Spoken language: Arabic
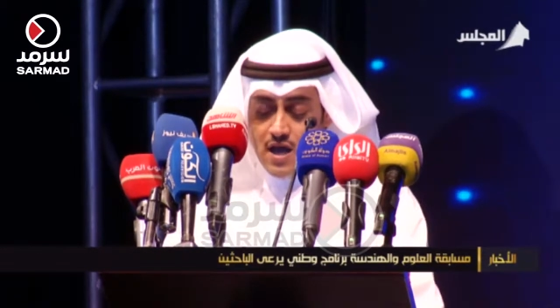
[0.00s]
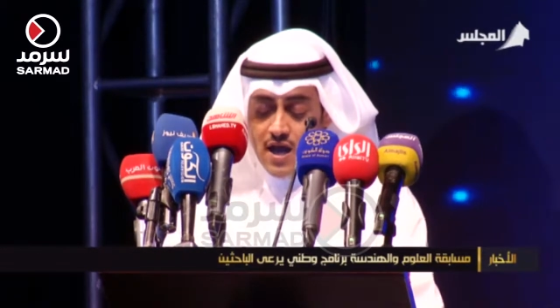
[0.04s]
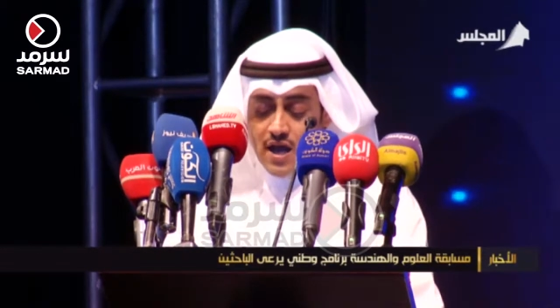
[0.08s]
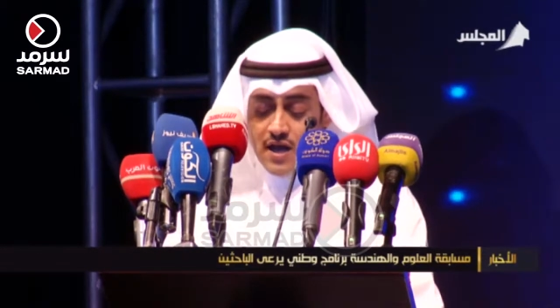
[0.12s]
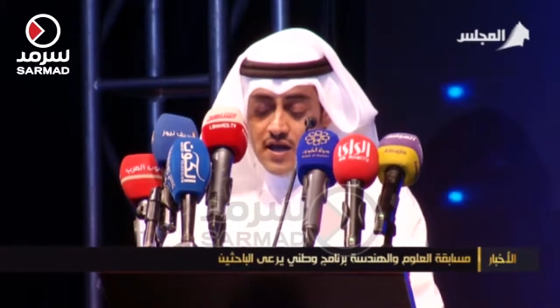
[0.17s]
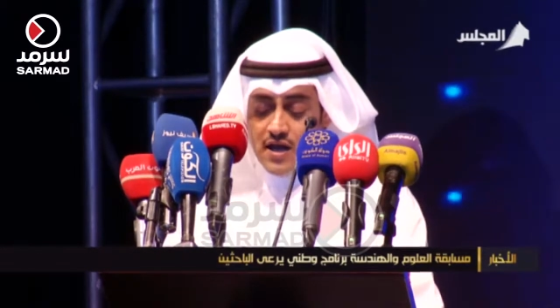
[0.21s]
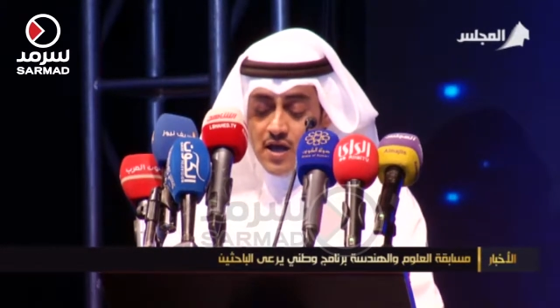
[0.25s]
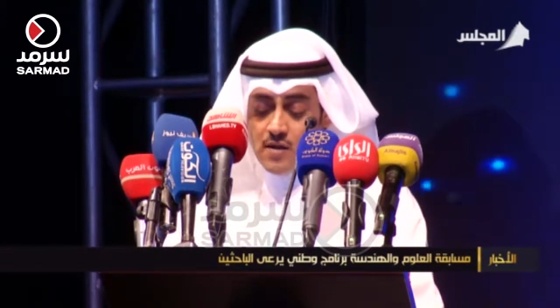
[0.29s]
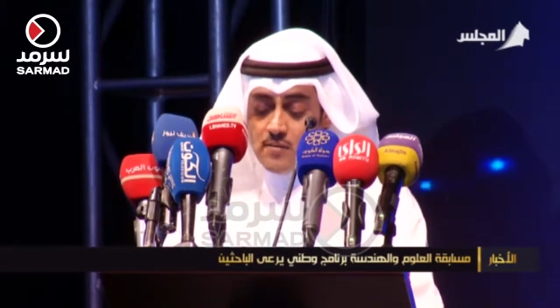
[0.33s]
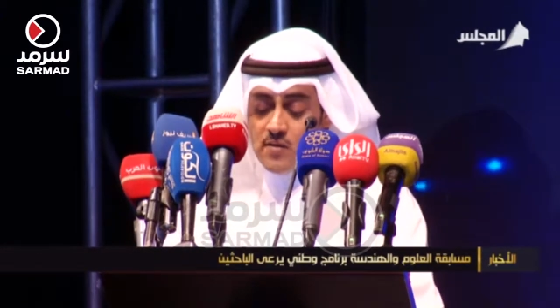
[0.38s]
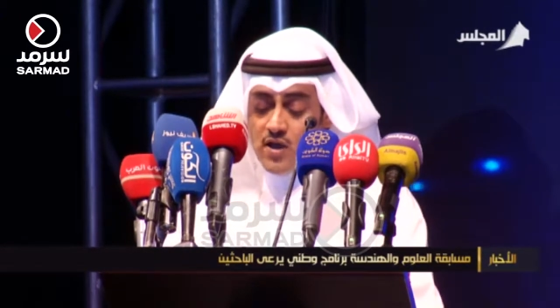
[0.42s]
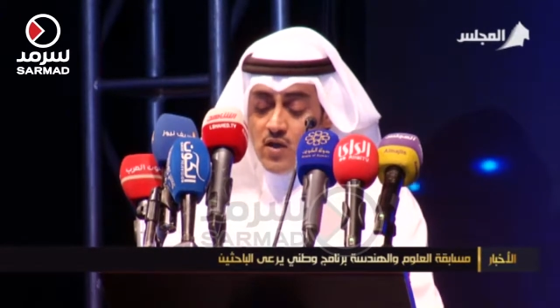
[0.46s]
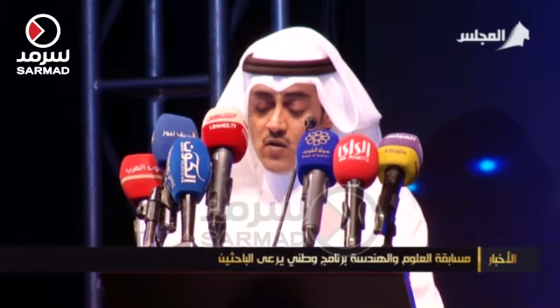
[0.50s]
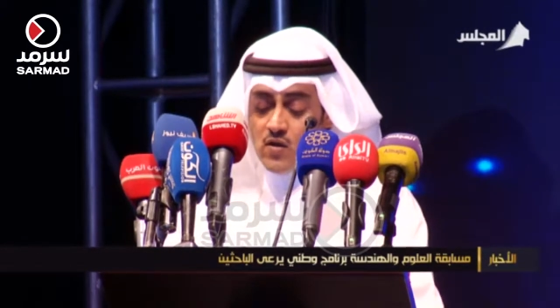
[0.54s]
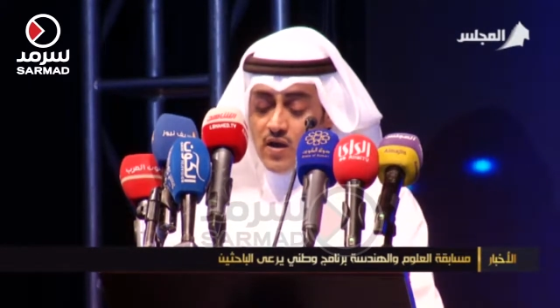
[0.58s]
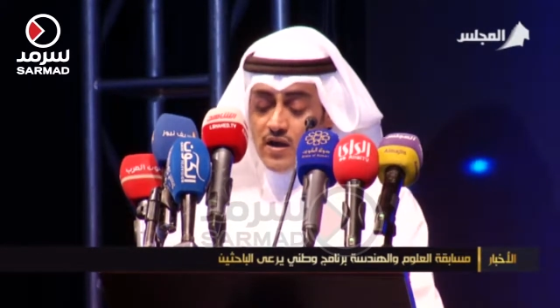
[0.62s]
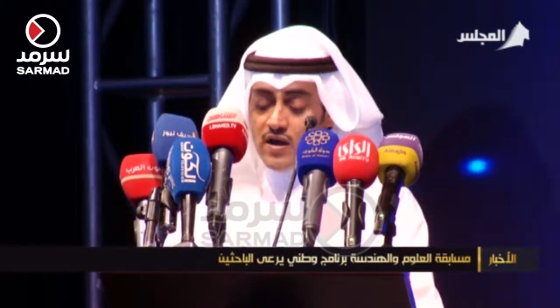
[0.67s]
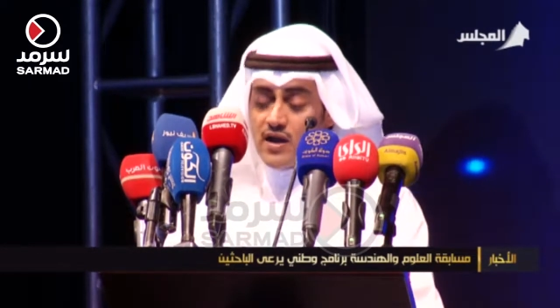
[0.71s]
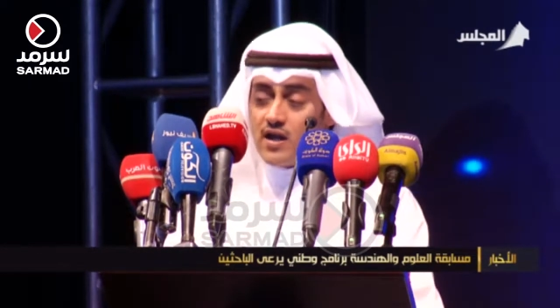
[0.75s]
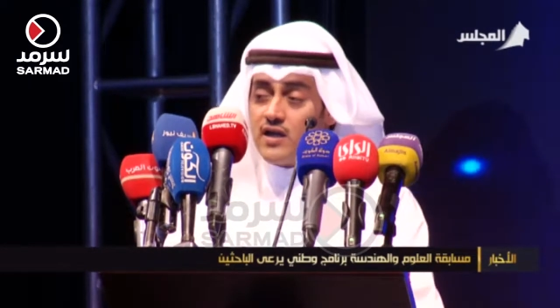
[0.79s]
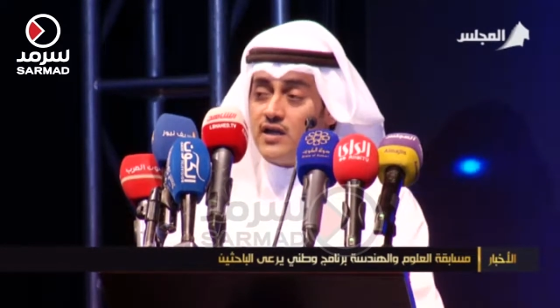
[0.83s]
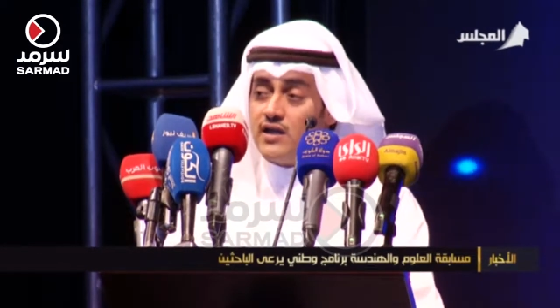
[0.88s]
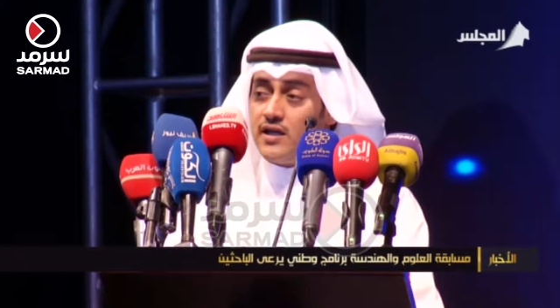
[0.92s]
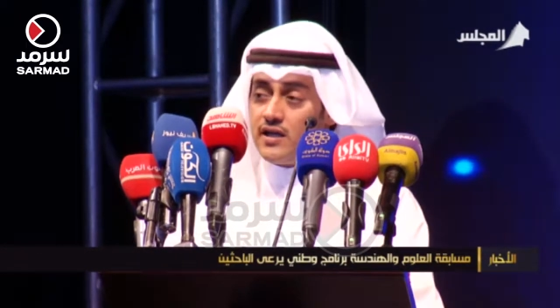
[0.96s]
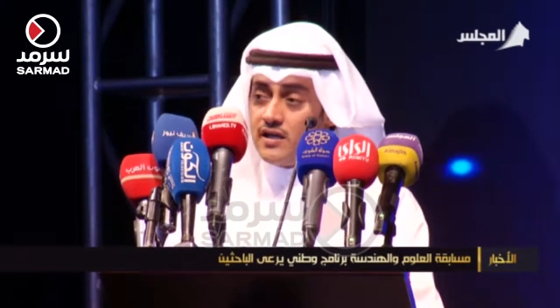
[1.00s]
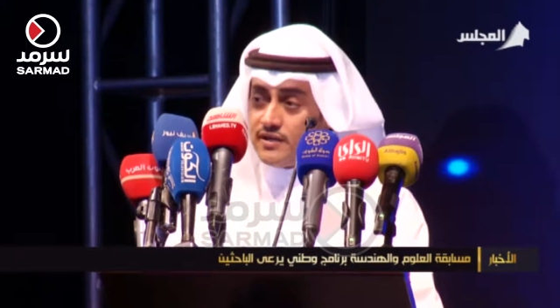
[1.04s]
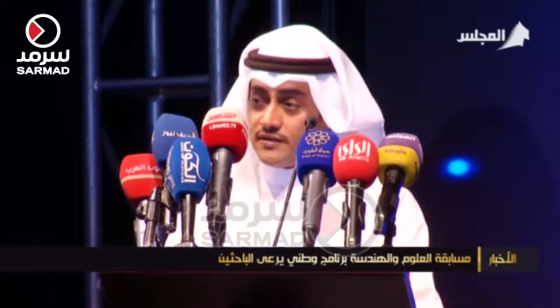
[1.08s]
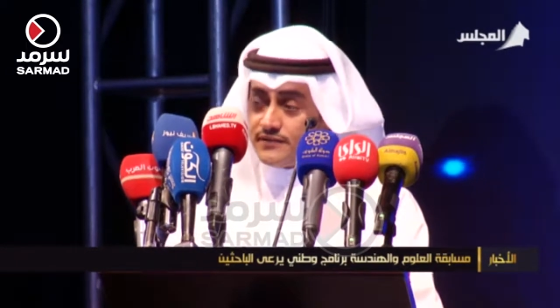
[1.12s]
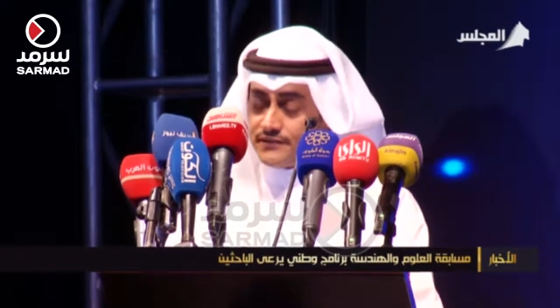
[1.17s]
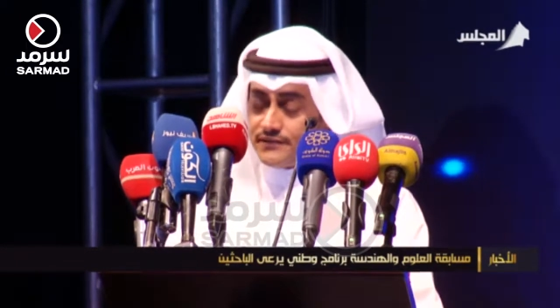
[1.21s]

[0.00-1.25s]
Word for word: أرى ما ورائه